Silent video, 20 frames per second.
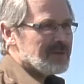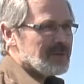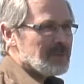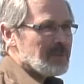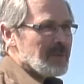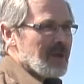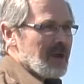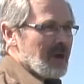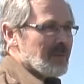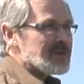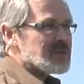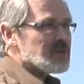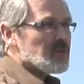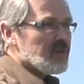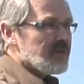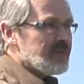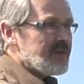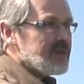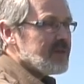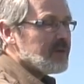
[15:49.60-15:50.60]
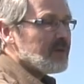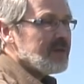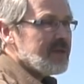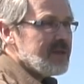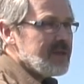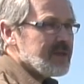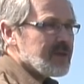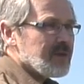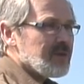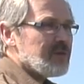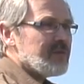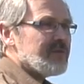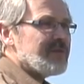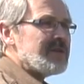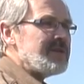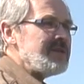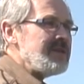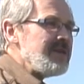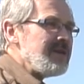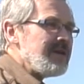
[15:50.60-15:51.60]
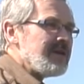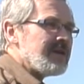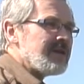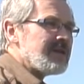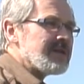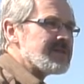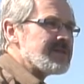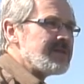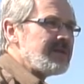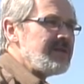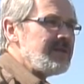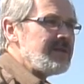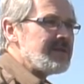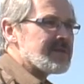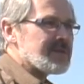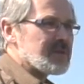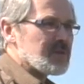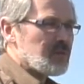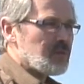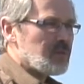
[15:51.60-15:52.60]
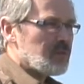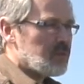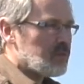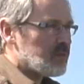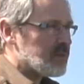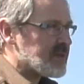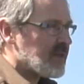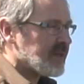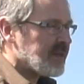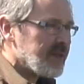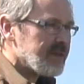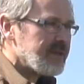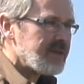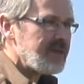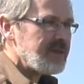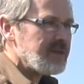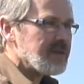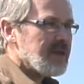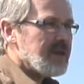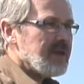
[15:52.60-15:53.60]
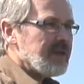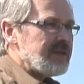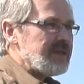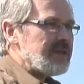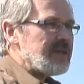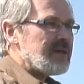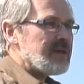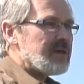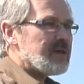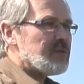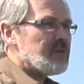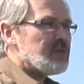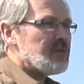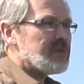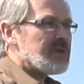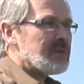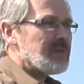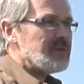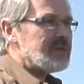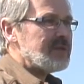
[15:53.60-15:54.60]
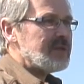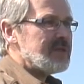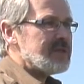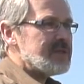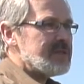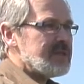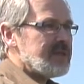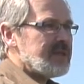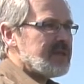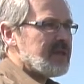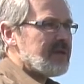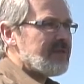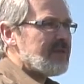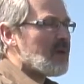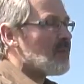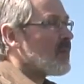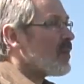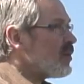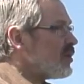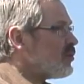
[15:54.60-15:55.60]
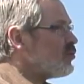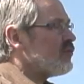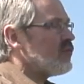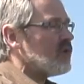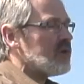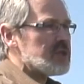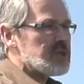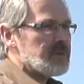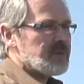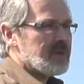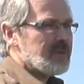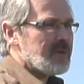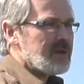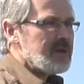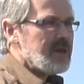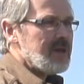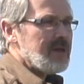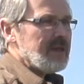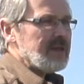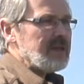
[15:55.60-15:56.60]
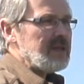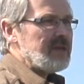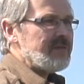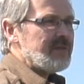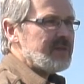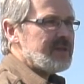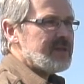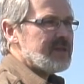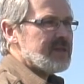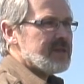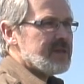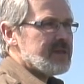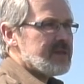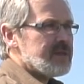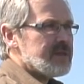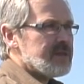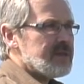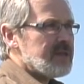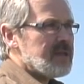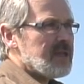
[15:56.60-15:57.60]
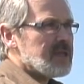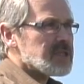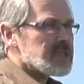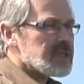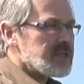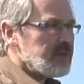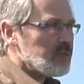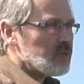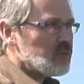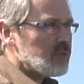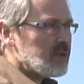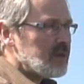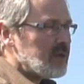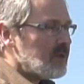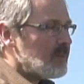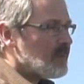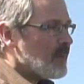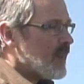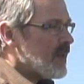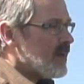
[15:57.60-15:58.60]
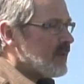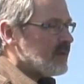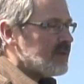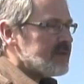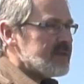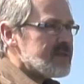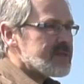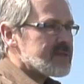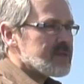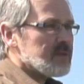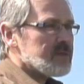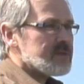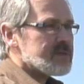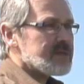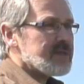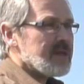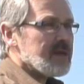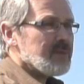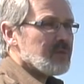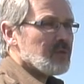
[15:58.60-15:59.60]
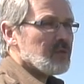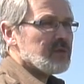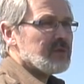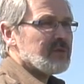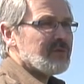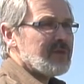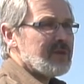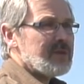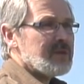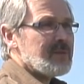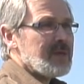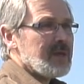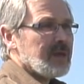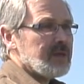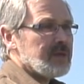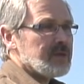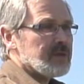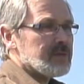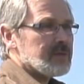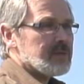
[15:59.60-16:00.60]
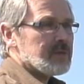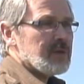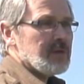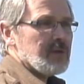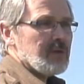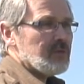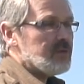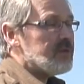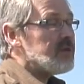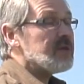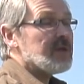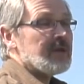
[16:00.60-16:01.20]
Alors ah, parce qu'en fait, dans les, quand Vanier a euh, installé sa guinguette, il a euh, notamment utilisé, il avait, apparemment il a dû voyager pas mal, il avait des, il a acheté en tout cas des essences d'arbres qui venaient d'Amérique, venaient de